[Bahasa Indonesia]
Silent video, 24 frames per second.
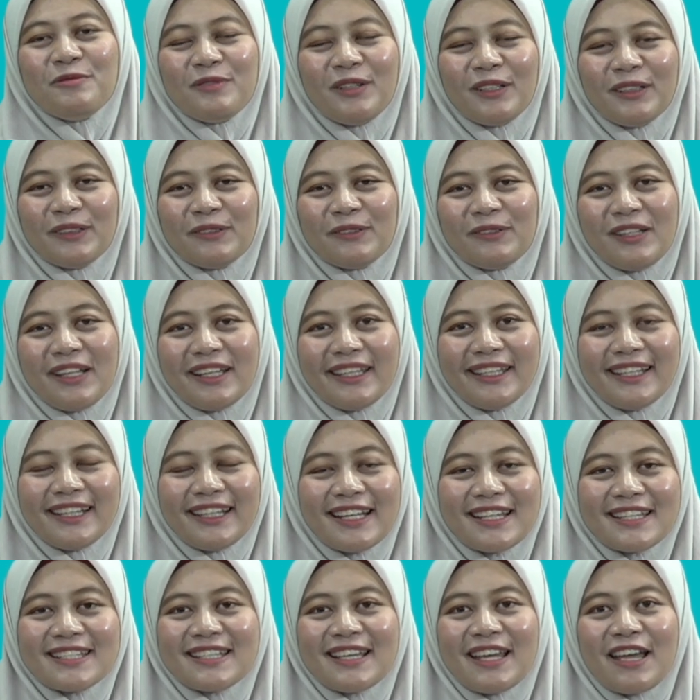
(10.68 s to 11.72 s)
bertemu lagi
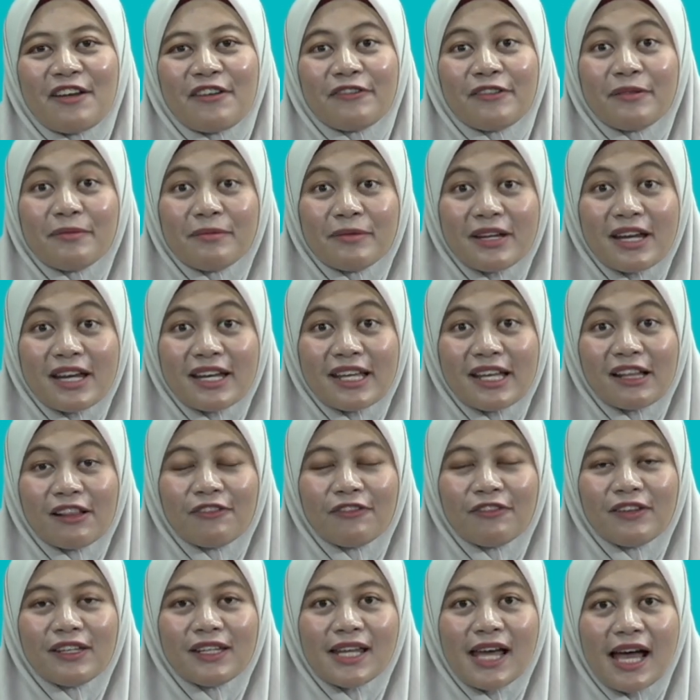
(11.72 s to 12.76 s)
dengan saya Febrian
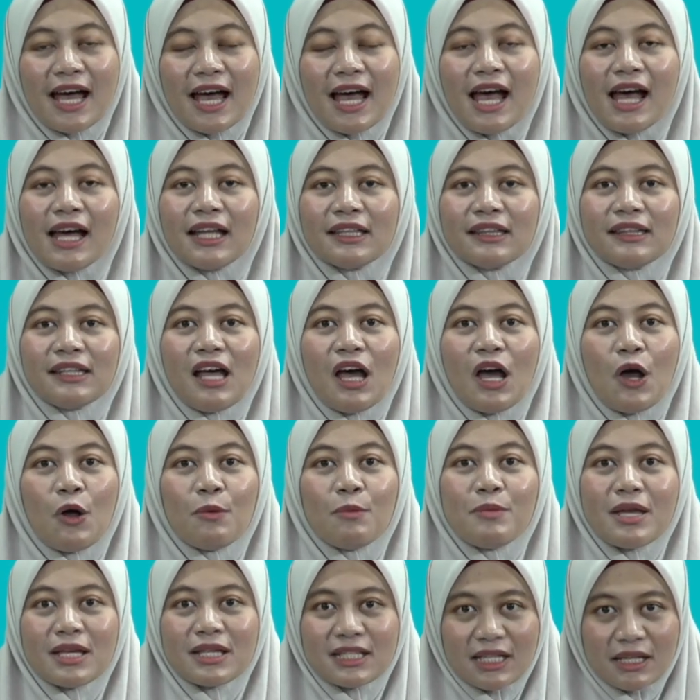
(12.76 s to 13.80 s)
Elvida atau
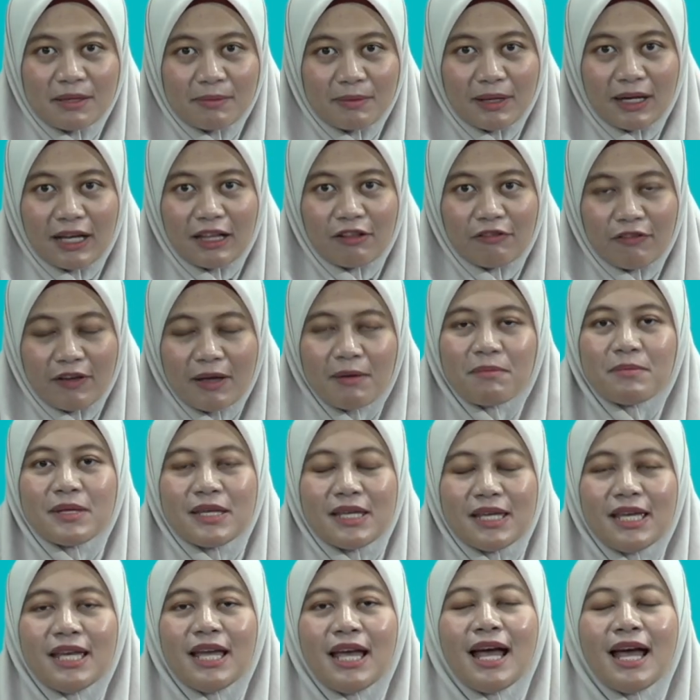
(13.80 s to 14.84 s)
biasa dipanggil
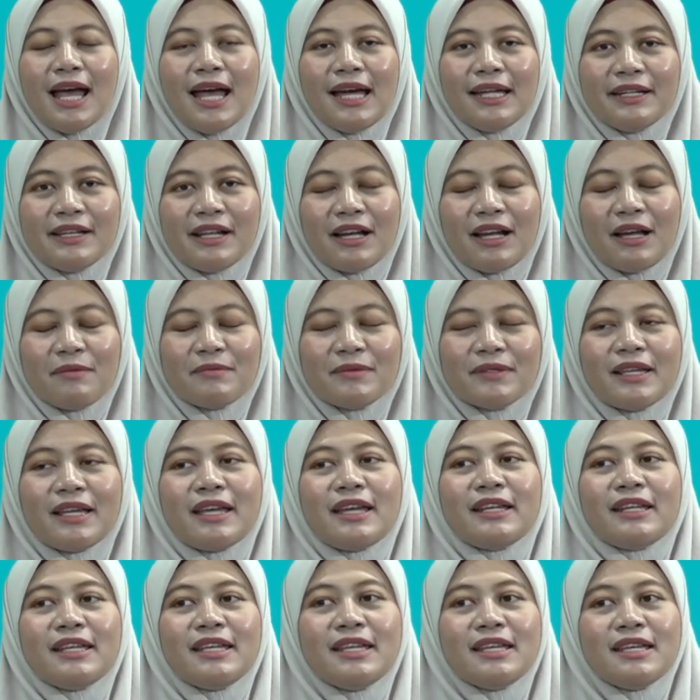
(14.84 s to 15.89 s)
Febi dalam
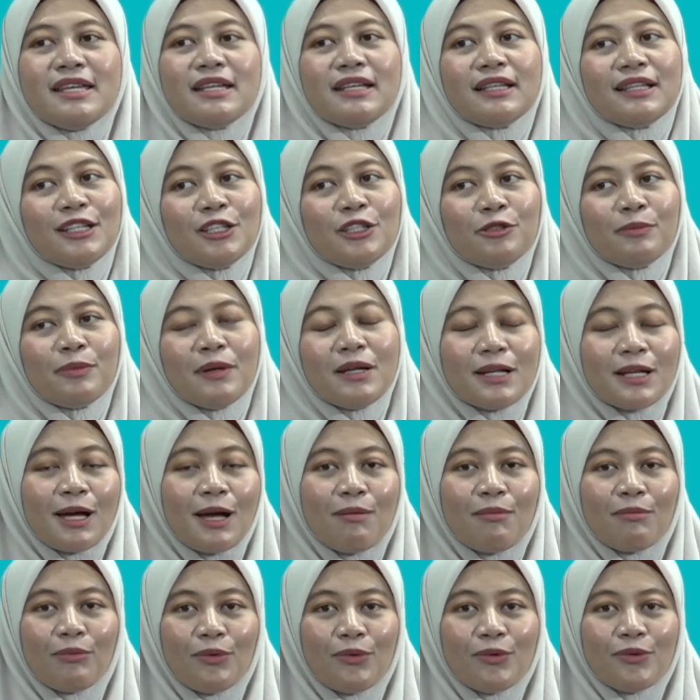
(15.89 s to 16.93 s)
seri Kehidupan
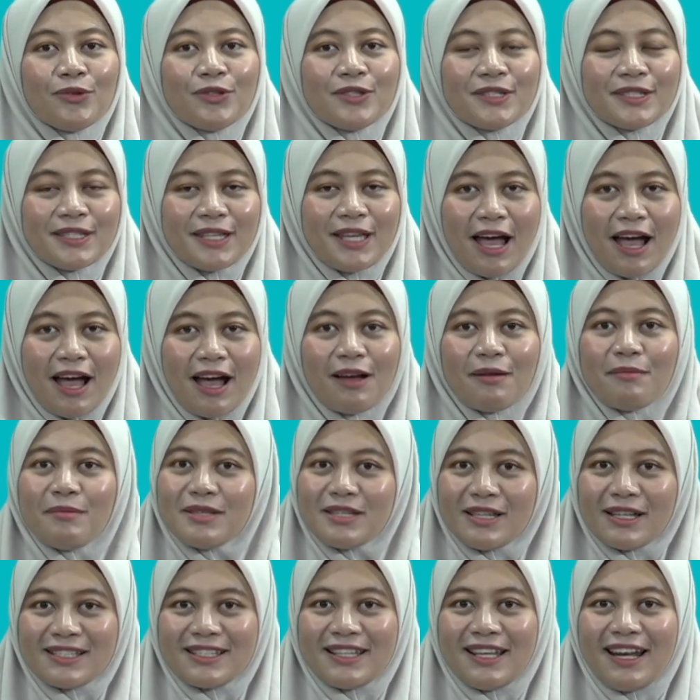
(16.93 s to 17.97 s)
Kampus yang
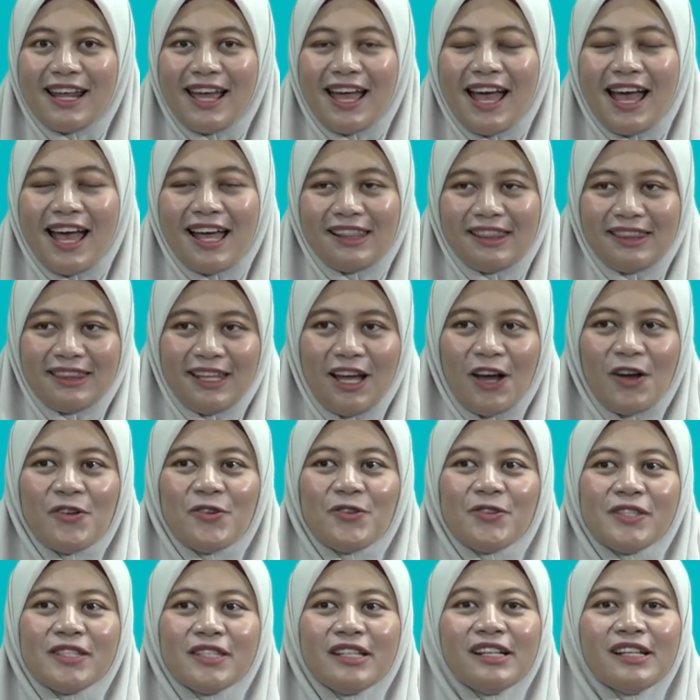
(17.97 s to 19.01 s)
Bijaksana
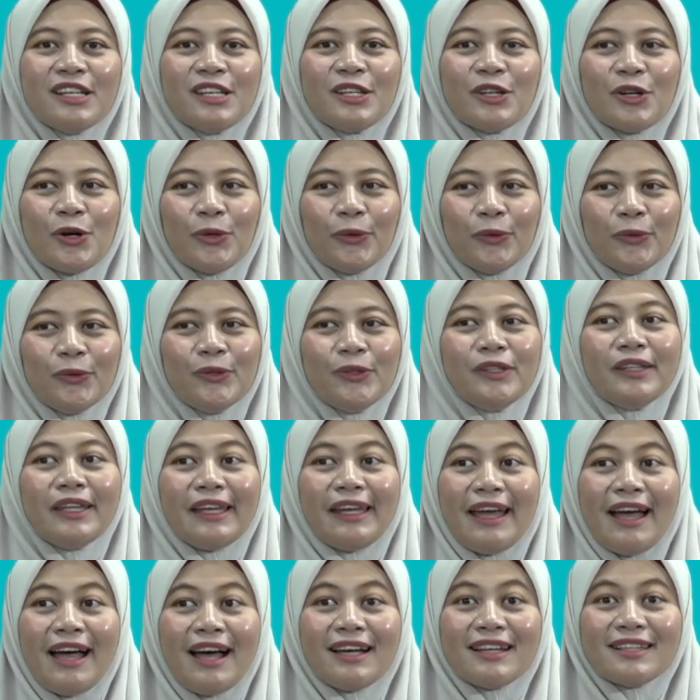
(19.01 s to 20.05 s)
atau Selgiroun
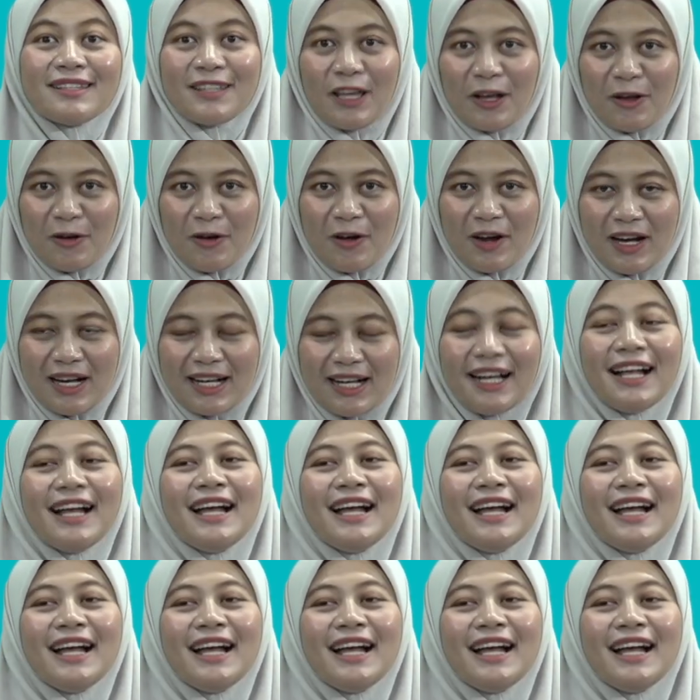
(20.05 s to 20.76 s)
Teak Senghar.